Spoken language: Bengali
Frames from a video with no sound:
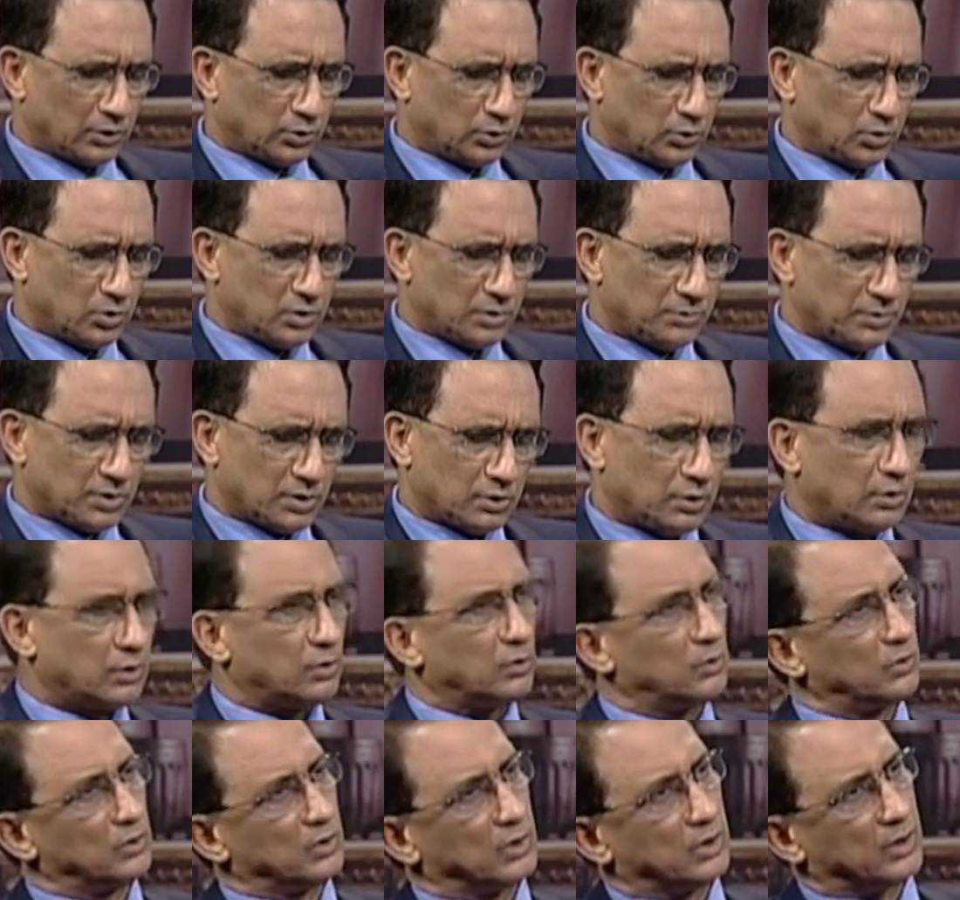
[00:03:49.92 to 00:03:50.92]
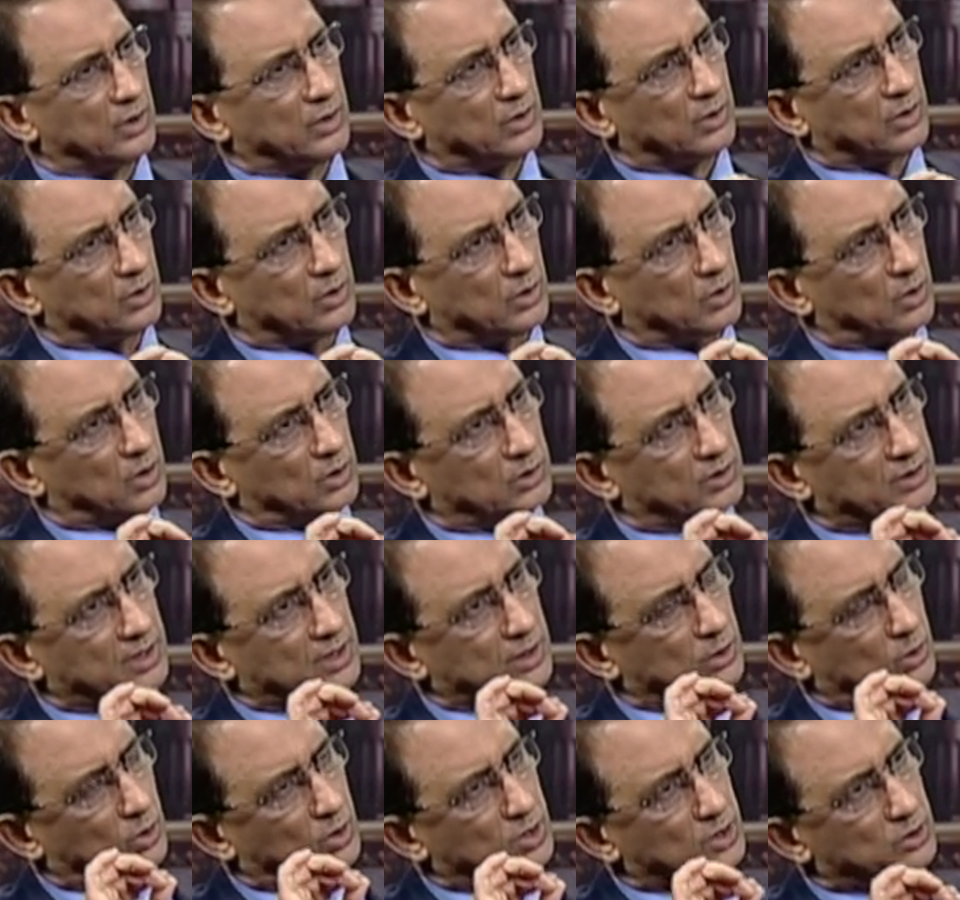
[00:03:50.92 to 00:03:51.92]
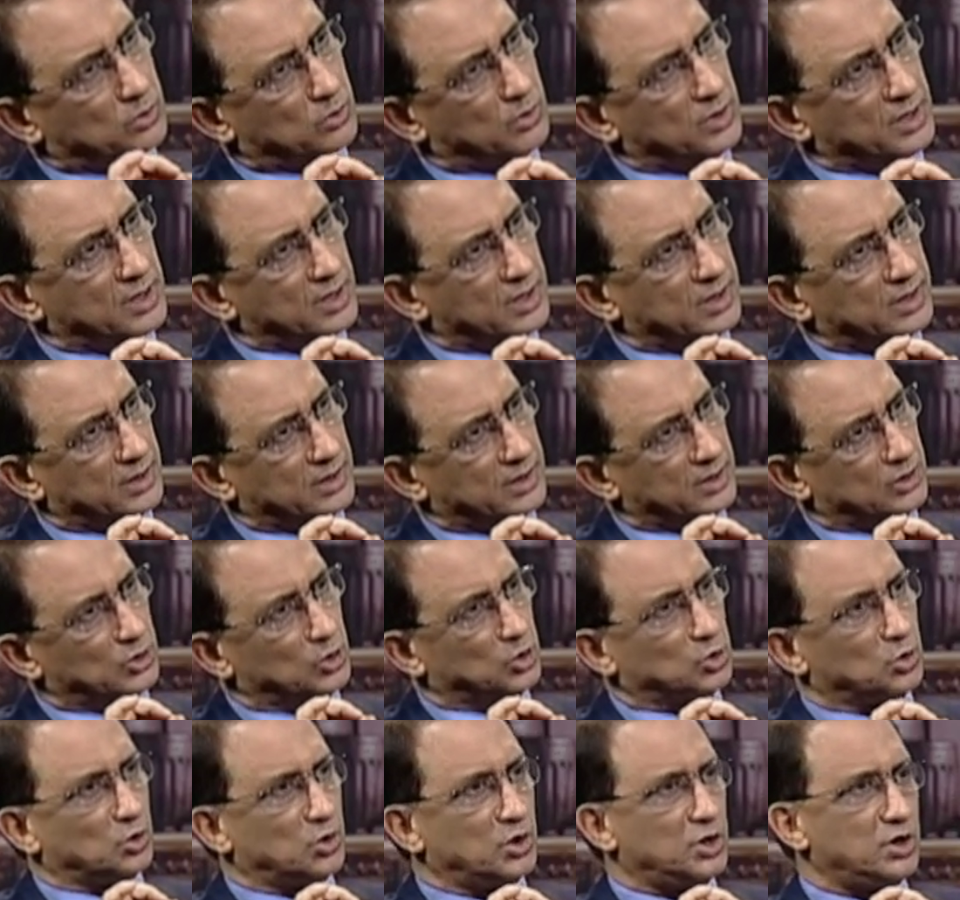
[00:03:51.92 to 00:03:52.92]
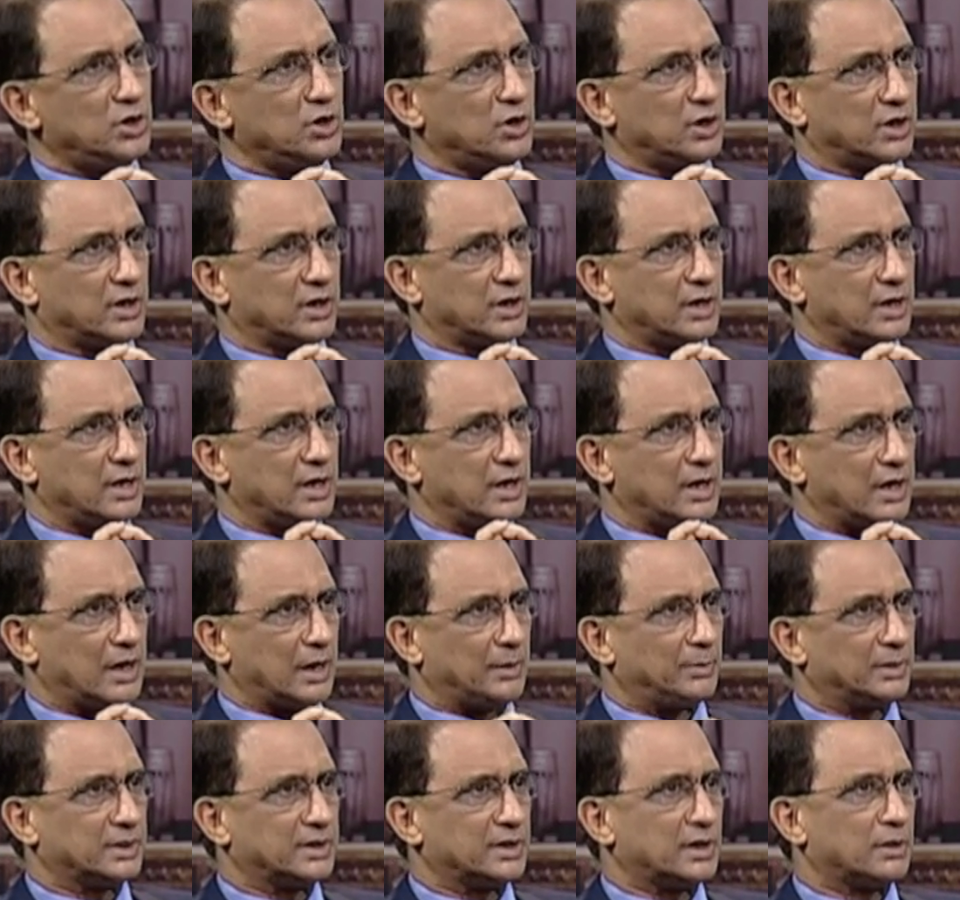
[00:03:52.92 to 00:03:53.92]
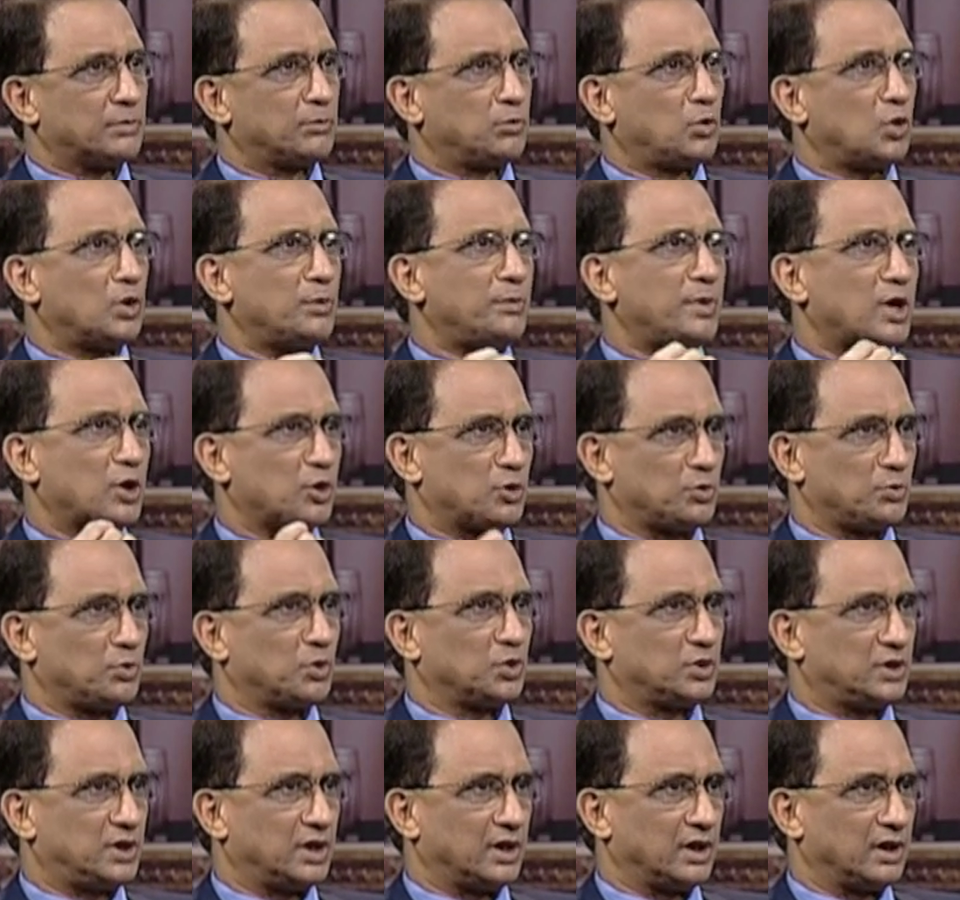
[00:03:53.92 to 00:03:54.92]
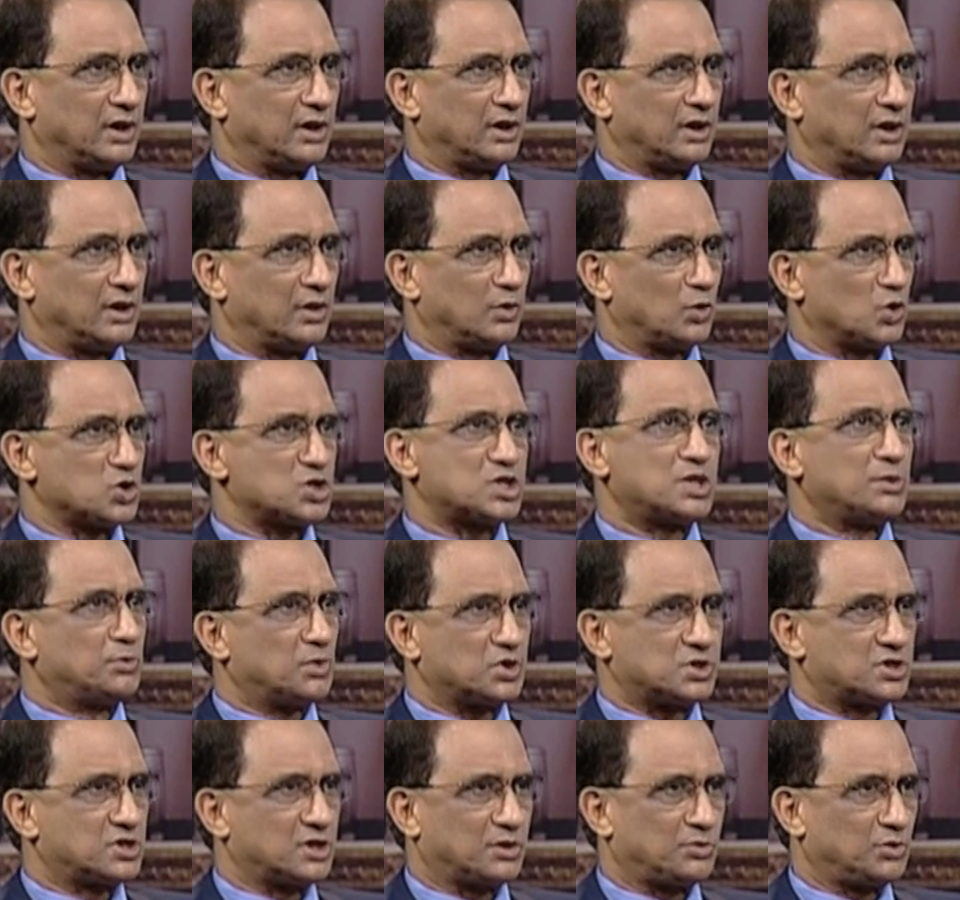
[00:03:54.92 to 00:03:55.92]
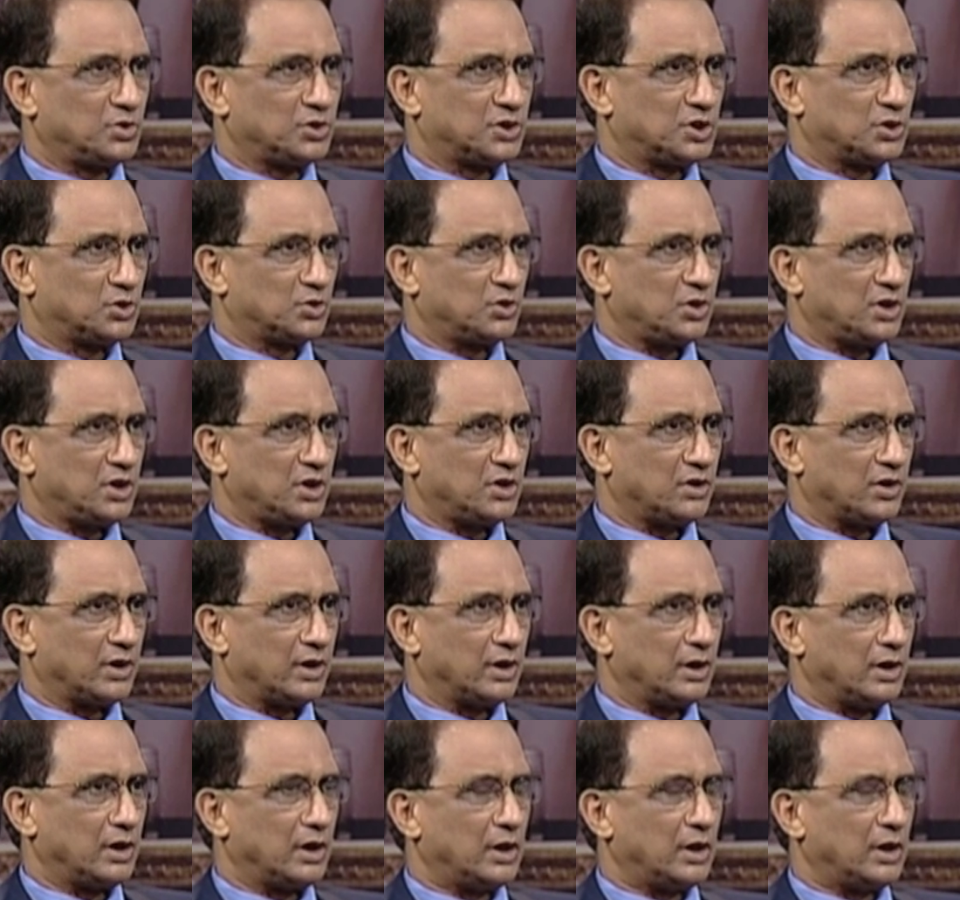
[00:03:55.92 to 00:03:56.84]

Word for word: দুই নম্বর হলো রক্তের লোহিত কণিকাটা কিন্তু তৈরি হয় আমাদের বোন ম্যারোর মধ্যে অস্থিমজ্জার মধ্যে তৈরি হয়